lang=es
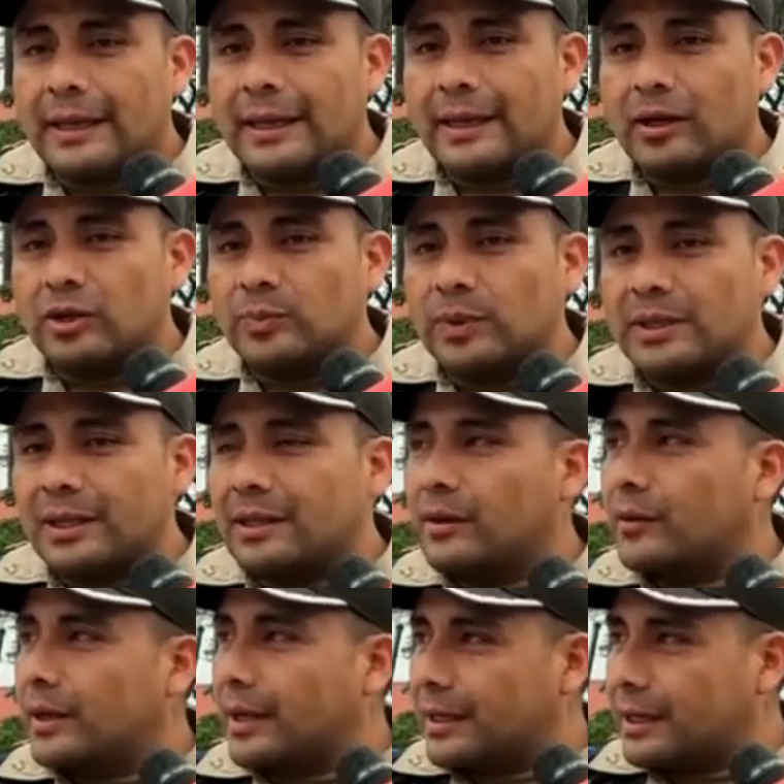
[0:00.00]
en el hospital de
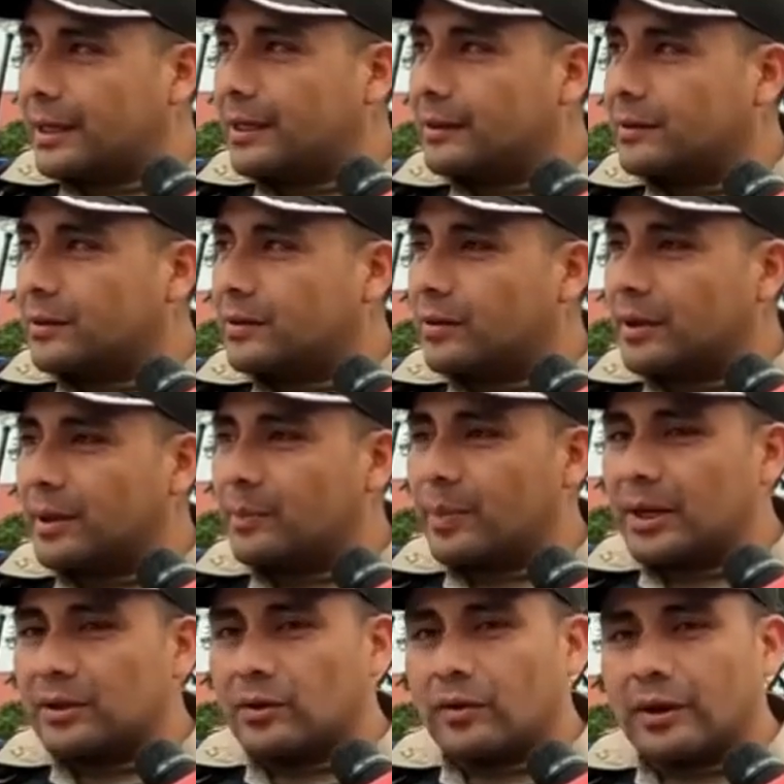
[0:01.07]
Guayaquil con un
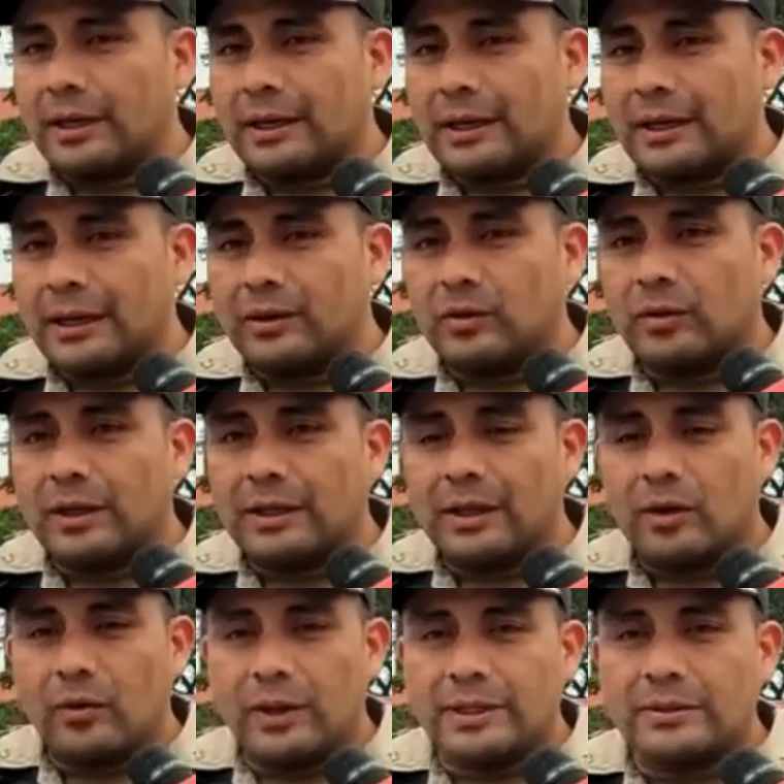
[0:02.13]
impacto en, a la altura del
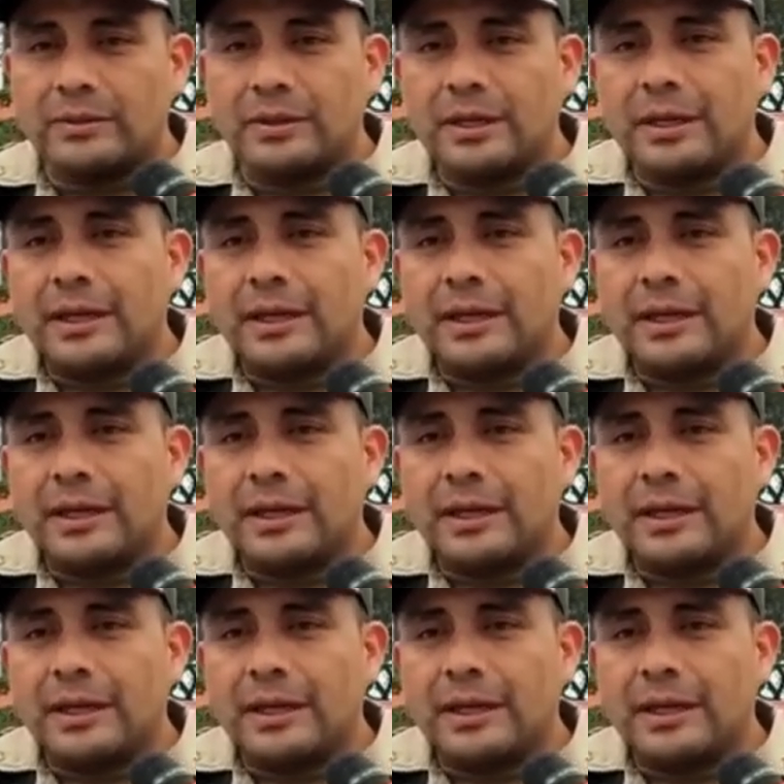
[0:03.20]
cuello